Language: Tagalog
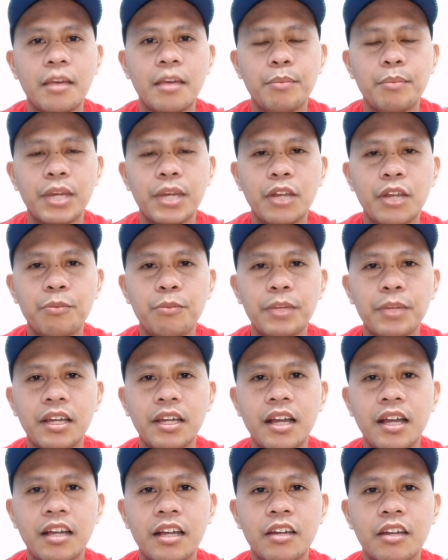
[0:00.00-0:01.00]
Pera yung
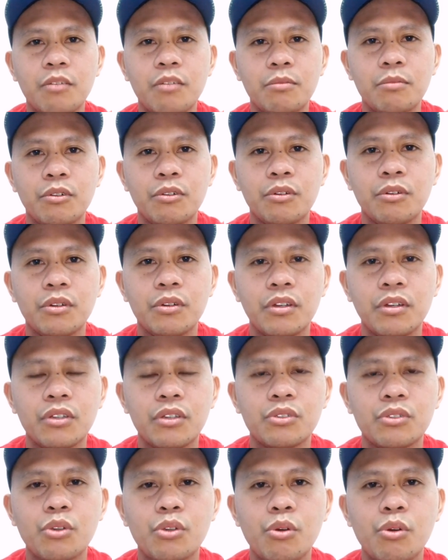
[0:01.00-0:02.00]
pinagagalaw mo.
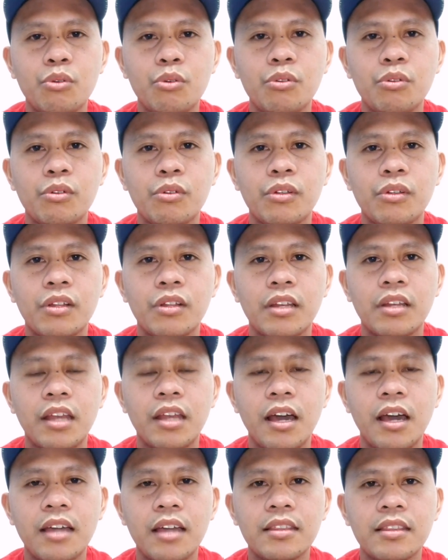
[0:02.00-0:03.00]
So,
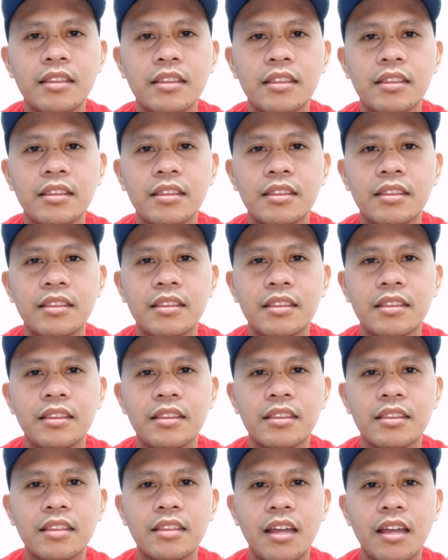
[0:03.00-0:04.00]
lahat
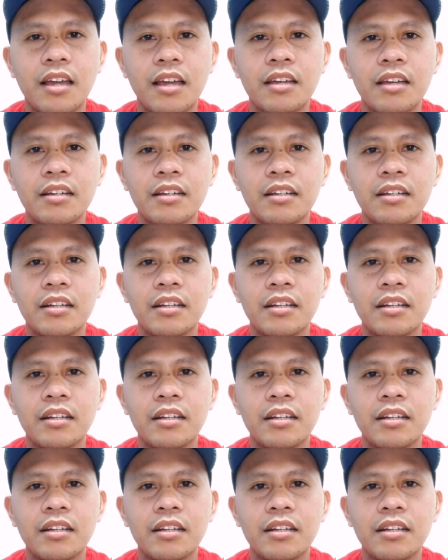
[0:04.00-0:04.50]
ng